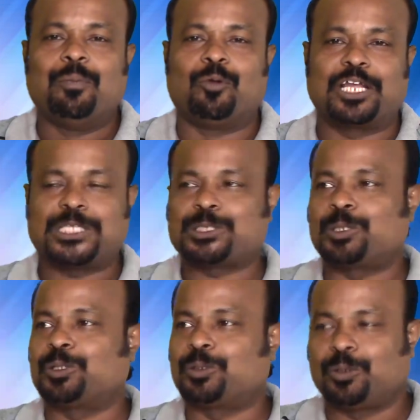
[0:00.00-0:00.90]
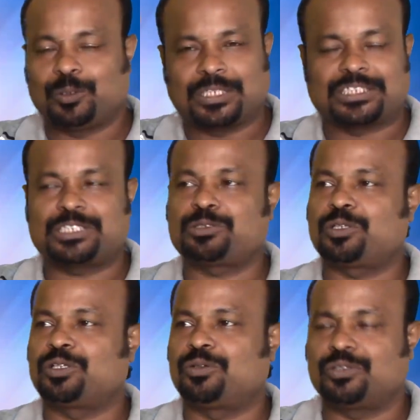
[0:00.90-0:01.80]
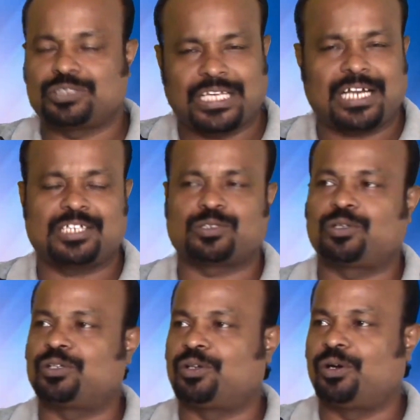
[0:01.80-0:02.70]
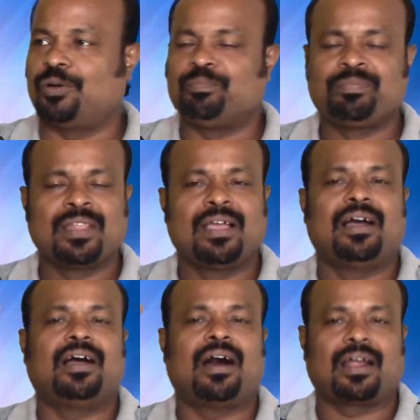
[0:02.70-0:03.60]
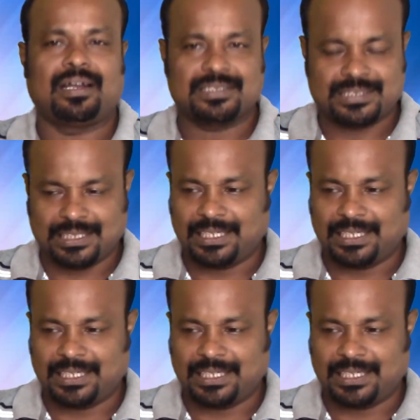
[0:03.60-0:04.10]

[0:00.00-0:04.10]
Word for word: முகேன் சொன்னதுக்கோ தர்ஷன் சொன்னதுக்கோ சேரன் சொன்னதுக்கோ ஆர்எல்ஸ்